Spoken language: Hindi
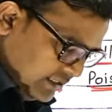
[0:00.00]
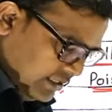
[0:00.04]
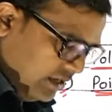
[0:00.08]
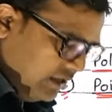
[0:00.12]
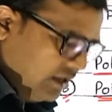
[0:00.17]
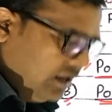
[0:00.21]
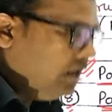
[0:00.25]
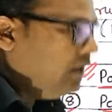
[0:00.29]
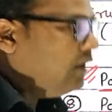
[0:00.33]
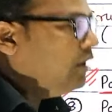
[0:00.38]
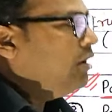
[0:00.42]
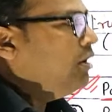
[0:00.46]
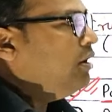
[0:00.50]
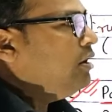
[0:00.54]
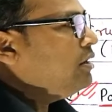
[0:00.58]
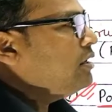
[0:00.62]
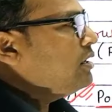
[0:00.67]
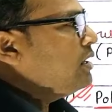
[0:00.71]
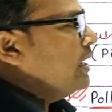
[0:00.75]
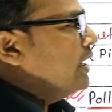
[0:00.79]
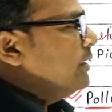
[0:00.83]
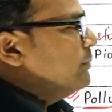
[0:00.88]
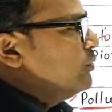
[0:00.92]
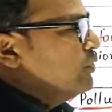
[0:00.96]
एसिड
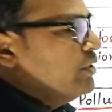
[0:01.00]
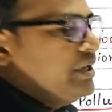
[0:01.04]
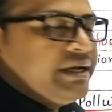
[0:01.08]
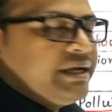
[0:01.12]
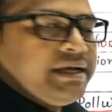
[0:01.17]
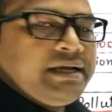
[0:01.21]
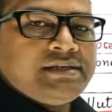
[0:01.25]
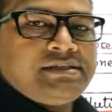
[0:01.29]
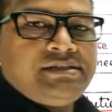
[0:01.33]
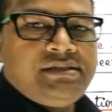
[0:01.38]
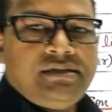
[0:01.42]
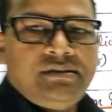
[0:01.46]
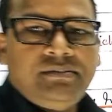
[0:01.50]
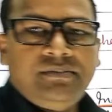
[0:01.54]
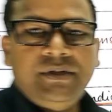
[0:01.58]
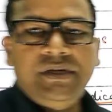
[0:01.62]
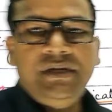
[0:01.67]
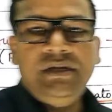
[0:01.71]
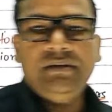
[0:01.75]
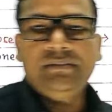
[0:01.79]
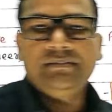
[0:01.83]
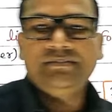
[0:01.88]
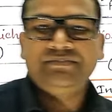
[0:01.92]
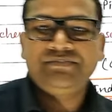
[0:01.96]
और कार्बोनिक एसिड
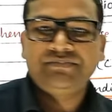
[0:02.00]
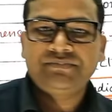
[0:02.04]
भी